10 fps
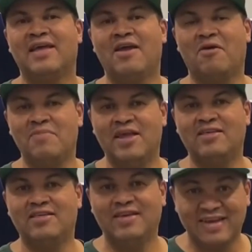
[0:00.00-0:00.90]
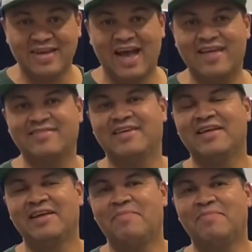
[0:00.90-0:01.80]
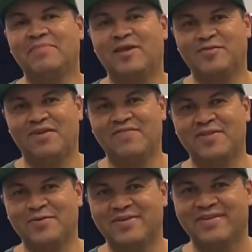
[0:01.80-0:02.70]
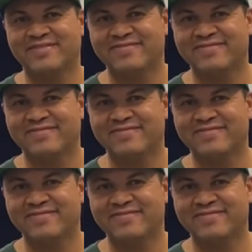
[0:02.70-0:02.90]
realmente gasta na sua aventura.